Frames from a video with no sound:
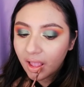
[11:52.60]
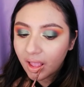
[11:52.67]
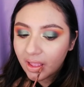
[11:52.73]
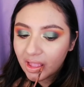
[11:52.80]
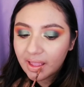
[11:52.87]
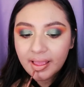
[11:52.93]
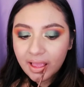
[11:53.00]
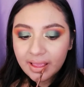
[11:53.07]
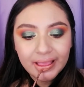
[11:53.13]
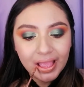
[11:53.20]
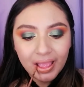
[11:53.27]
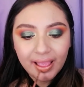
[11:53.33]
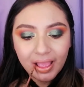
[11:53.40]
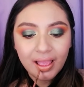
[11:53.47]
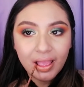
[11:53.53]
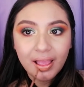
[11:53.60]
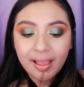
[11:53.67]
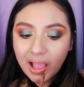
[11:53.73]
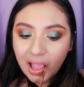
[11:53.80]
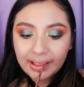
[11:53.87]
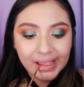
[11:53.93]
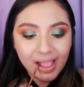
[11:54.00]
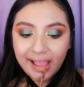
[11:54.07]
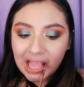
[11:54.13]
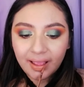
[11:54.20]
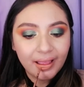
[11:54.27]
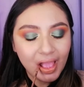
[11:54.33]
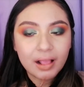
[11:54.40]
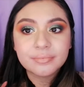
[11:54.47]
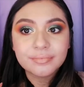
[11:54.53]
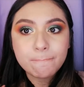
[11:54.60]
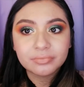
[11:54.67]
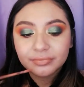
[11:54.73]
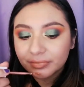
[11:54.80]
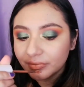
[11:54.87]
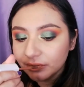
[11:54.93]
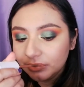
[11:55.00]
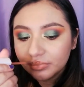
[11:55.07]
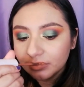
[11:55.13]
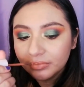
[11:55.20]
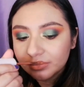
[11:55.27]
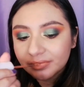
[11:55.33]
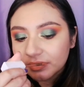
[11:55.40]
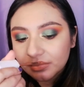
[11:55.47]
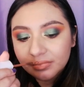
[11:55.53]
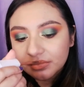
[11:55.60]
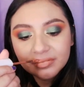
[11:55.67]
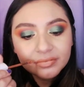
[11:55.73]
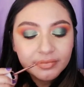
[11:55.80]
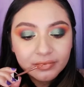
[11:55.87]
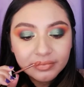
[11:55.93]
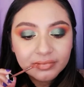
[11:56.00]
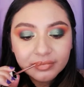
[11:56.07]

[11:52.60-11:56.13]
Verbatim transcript: Y ese me gustó un poquito más, pero aún así me sentía un